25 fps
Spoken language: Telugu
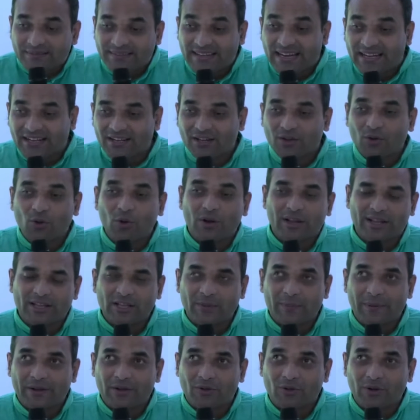సెట్ గోల్
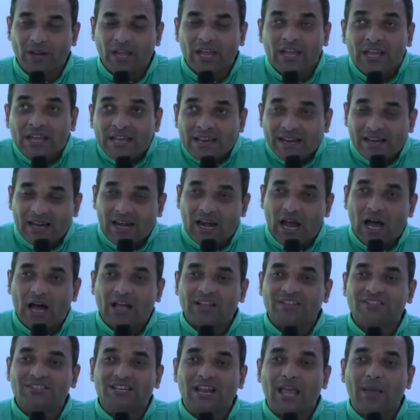కింద పెట్టుకొని
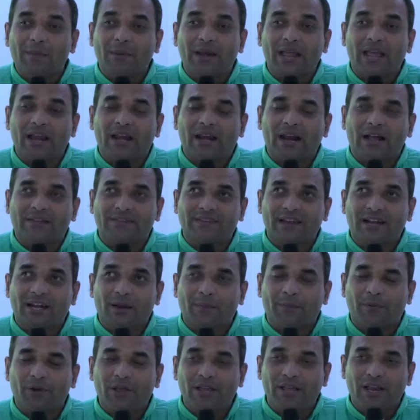లాస్ట్ టైం నేను
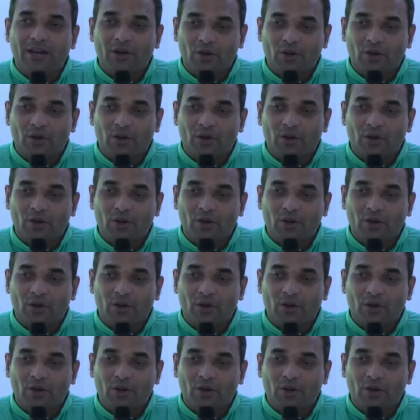రాసేటప్పుడు